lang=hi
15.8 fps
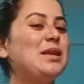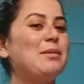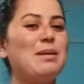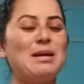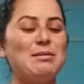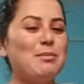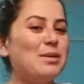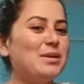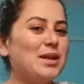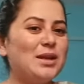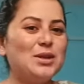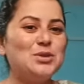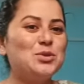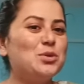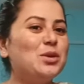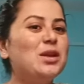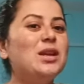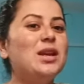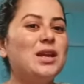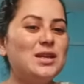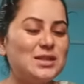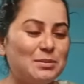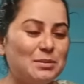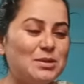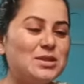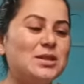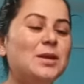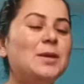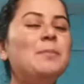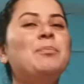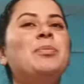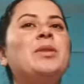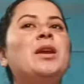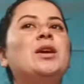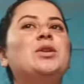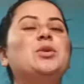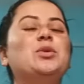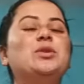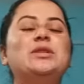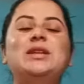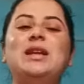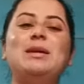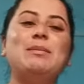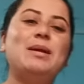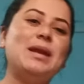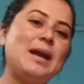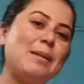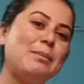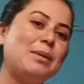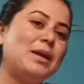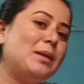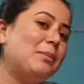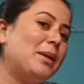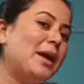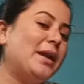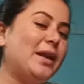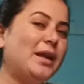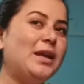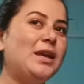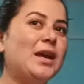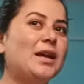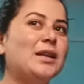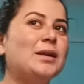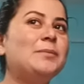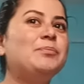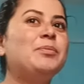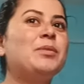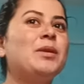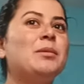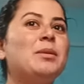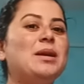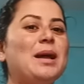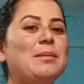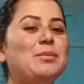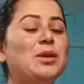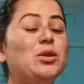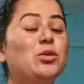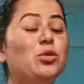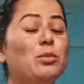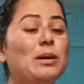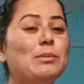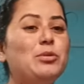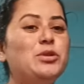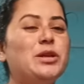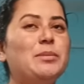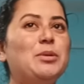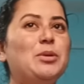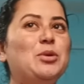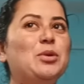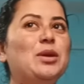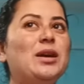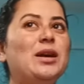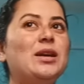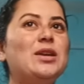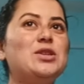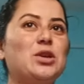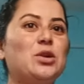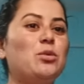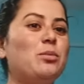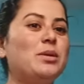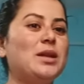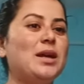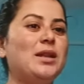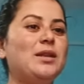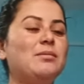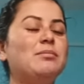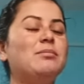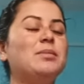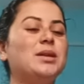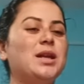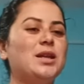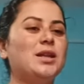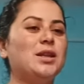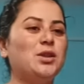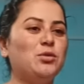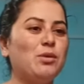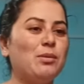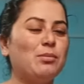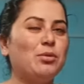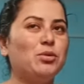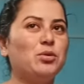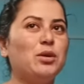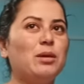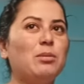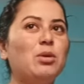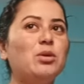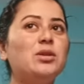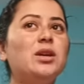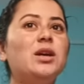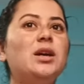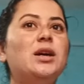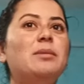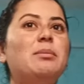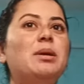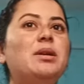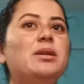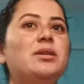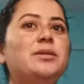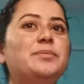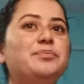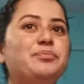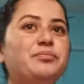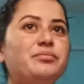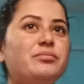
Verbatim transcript: इसके बारे में बताना ज़रूरी नहीं समझती तो इसीलिए मैंने आपका रिप्लाई नहीं किया था बट आपने दो बार पूछा मेरे को लगा कि चलो बता बता देती हूँ आपको थोड़ा बहुत बट